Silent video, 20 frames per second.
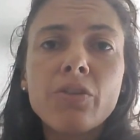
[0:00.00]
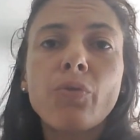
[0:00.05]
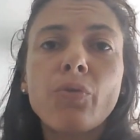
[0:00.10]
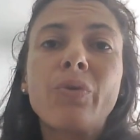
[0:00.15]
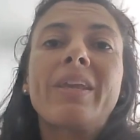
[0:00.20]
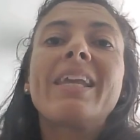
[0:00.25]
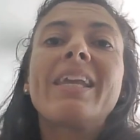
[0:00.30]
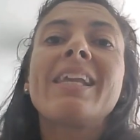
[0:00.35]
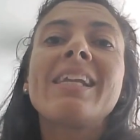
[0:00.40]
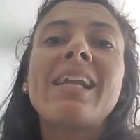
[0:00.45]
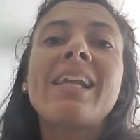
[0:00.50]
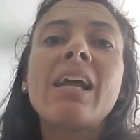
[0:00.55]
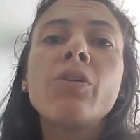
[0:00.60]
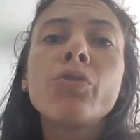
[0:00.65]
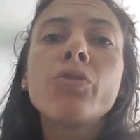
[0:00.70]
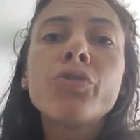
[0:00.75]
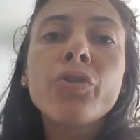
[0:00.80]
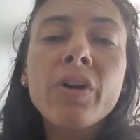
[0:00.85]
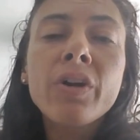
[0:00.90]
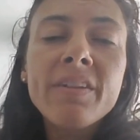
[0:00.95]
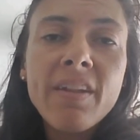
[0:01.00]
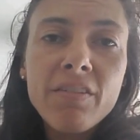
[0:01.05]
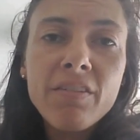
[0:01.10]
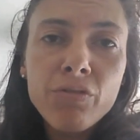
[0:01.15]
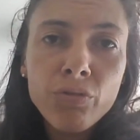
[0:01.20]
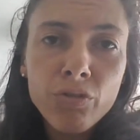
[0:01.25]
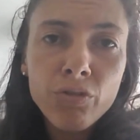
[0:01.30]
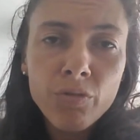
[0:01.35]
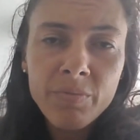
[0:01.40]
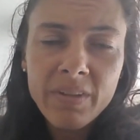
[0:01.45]
Donc il a
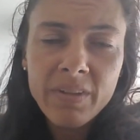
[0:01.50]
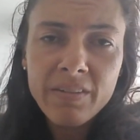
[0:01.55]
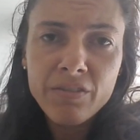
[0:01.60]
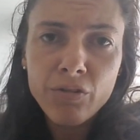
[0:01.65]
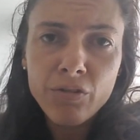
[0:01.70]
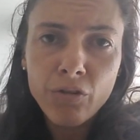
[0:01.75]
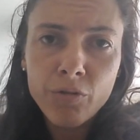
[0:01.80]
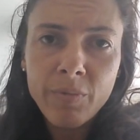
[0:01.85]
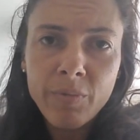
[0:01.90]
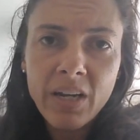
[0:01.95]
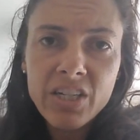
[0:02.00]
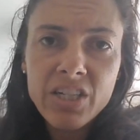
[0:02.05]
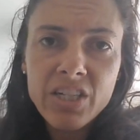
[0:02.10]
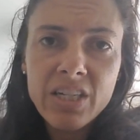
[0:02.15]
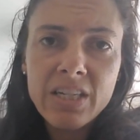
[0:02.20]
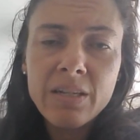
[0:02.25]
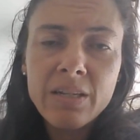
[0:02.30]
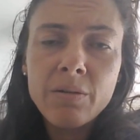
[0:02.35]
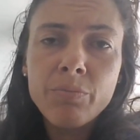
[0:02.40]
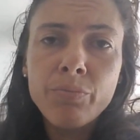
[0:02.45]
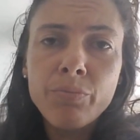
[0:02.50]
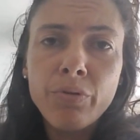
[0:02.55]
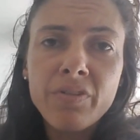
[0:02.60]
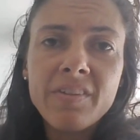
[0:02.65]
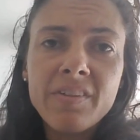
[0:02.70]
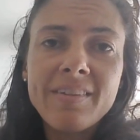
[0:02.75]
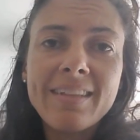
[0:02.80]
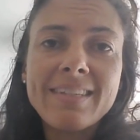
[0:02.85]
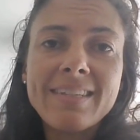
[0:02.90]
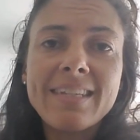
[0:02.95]
l'autorisation de mise sur le marché pour
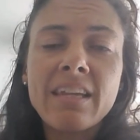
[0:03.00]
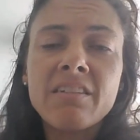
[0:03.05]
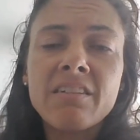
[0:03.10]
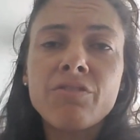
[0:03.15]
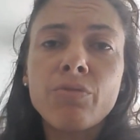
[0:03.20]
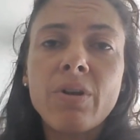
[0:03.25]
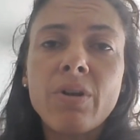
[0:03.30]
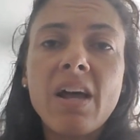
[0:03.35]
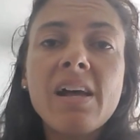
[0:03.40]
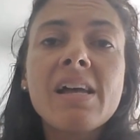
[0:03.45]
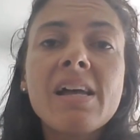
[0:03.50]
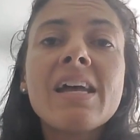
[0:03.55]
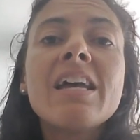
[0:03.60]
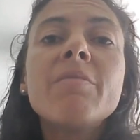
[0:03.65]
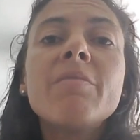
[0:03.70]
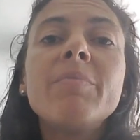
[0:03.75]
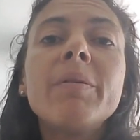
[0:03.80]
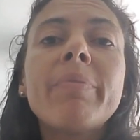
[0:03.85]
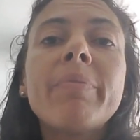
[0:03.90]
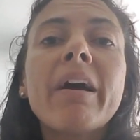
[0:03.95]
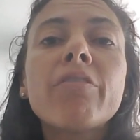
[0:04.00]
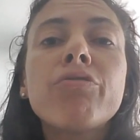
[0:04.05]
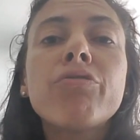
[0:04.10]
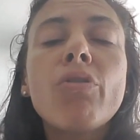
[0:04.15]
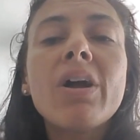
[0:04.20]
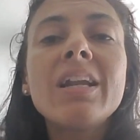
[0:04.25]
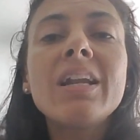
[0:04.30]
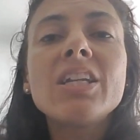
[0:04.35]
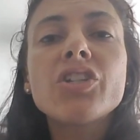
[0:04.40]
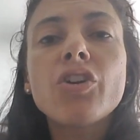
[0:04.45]
ces indications-là, mais
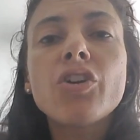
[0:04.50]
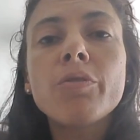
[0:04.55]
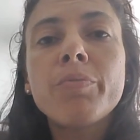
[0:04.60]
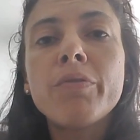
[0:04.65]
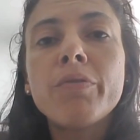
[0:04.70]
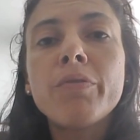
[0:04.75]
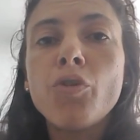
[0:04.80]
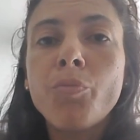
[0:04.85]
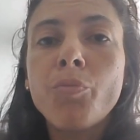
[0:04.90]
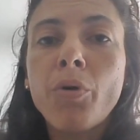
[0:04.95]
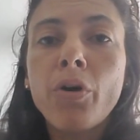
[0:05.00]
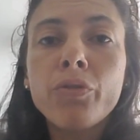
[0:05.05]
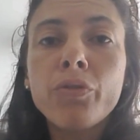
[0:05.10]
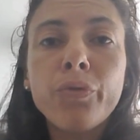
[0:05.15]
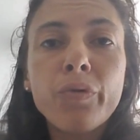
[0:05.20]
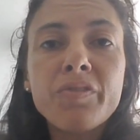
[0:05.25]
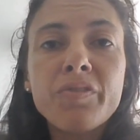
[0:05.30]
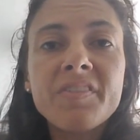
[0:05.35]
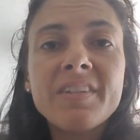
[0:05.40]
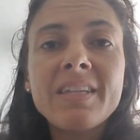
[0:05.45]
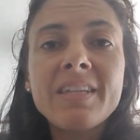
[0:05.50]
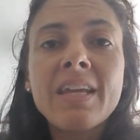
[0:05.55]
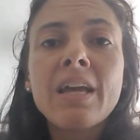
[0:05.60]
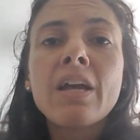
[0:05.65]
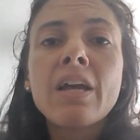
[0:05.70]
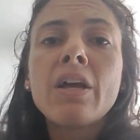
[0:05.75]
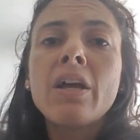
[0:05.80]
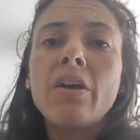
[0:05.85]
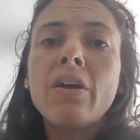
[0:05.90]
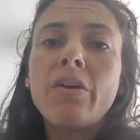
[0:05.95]
parfois les gens peuvent le prendre aussi
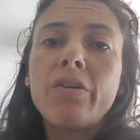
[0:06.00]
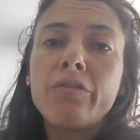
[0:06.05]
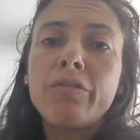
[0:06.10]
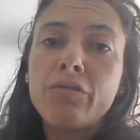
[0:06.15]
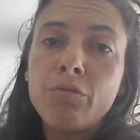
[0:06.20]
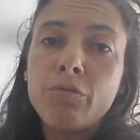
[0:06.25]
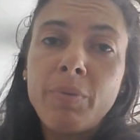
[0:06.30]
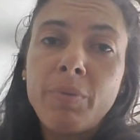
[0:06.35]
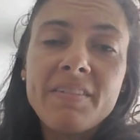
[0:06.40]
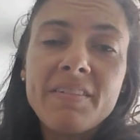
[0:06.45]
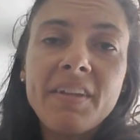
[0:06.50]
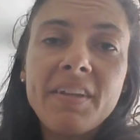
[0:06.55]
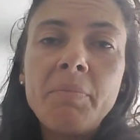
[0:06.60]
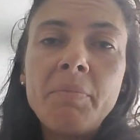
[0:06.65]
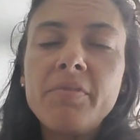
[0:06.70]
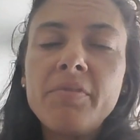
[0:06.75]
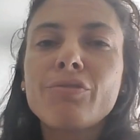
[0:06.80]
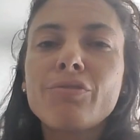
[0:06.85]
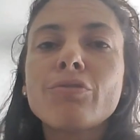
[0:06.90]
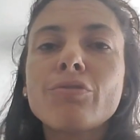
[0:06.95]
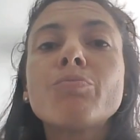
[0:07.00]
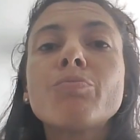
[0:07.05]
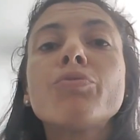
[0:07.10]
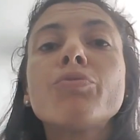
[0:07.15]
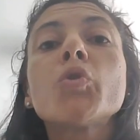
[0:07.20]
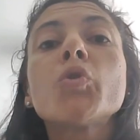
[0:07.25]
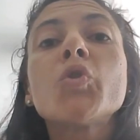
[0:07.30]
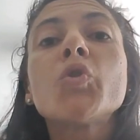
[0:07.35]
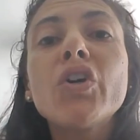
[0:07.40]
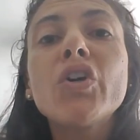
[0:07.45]
euh, sous prescription
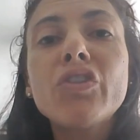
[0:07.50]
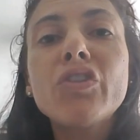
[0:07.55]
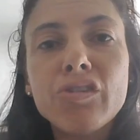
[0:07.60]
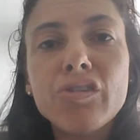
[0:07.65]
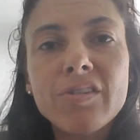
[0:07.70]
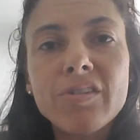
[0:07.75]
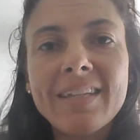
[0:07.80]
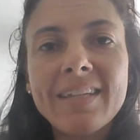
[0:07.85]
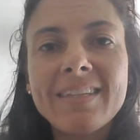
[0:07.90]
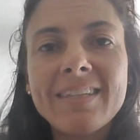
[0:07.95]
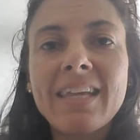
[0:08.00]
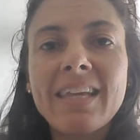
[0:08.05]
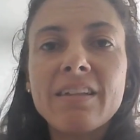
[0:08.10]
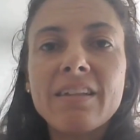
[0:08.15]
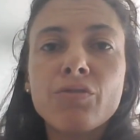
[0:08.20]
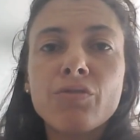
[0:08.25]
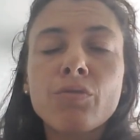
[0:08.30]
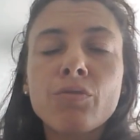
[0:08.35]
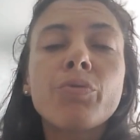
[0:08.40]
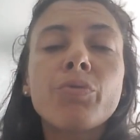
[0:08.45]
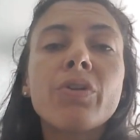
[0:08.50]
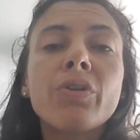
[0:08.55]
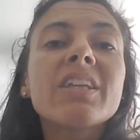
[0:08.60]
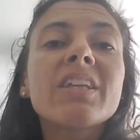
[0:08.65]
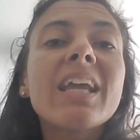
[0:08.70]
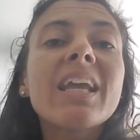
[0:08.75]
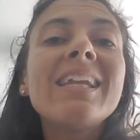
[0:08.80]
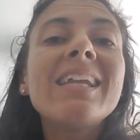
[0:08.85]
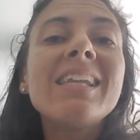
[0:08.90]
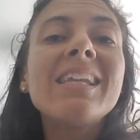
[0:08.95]
pour d'autres indications pour
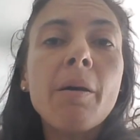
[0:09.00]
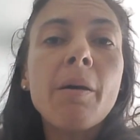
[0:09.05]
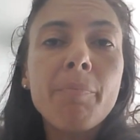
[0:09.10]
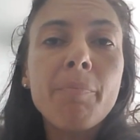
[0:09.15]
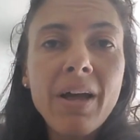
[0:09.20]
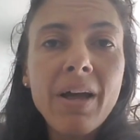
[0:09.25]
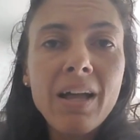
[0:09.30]
lesquelles il n'a pas